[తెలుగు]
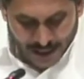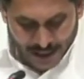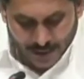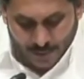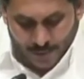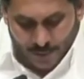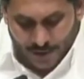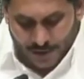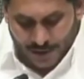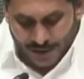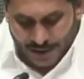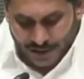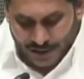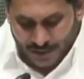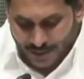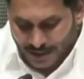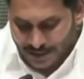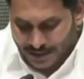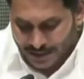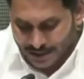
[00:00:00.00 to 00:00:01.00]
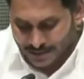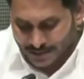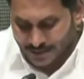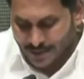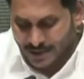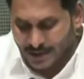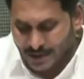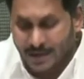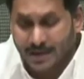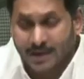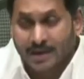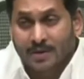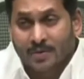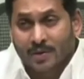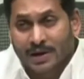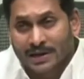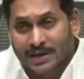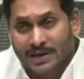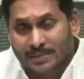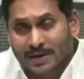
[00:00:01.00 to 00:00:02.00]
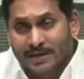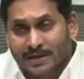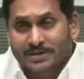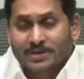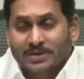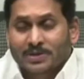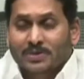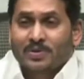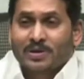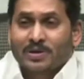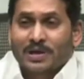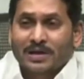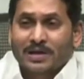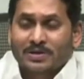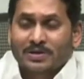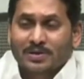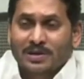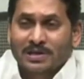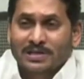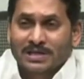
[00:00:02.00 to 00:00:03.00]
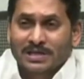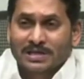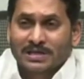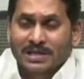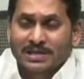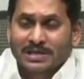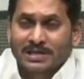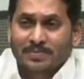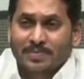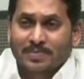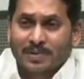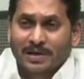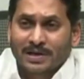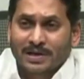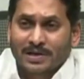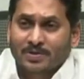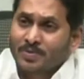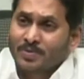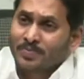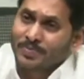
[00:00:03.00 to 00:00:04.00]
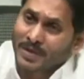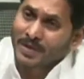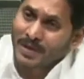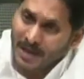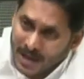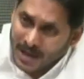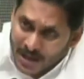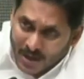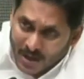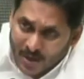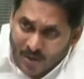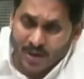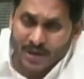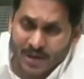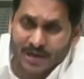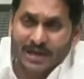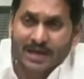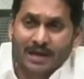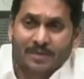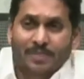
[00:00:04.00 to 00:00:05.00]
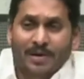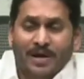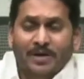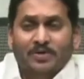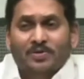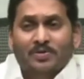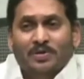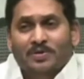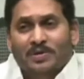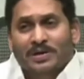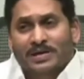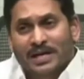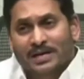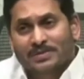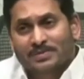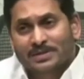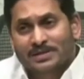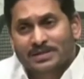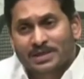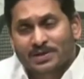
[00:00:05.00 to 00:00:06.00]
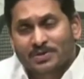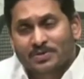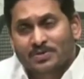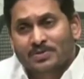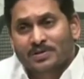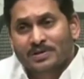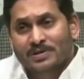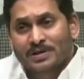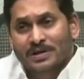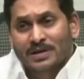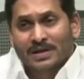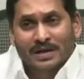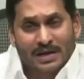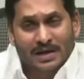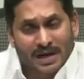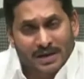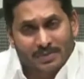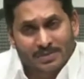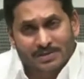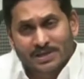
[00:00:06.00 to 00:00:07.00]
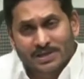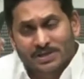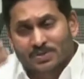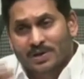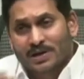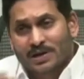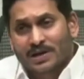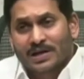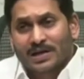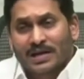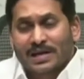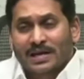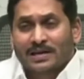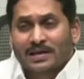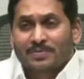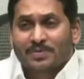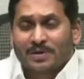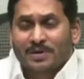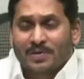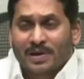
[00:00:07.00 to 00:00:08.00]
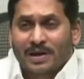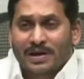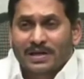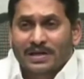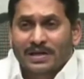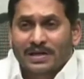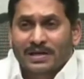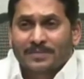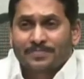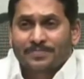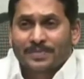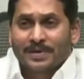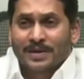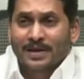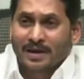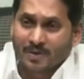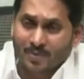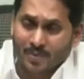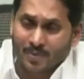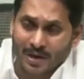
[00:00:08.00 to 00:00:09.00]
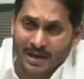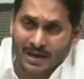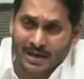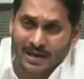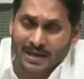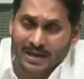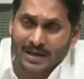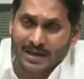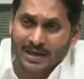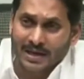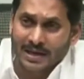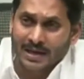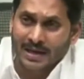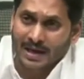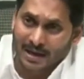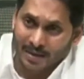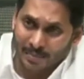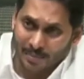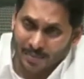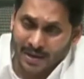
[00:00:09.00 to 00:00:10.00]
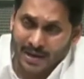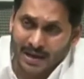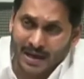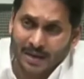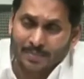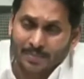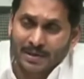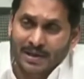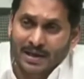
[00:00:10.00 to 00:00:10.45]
మిగిలిపోయి ఉంటే మాత్రం వాళ్ళు ఏమాత్రం కూడా ఆందోళన చెందాల్సిన పని లేదు ఇంకొక నెల పాటు కూడా టైం ఇస్తాను గ్రామ సచివాలయాలకి మీరు వెళ్ళండి వెళ్ళి మీ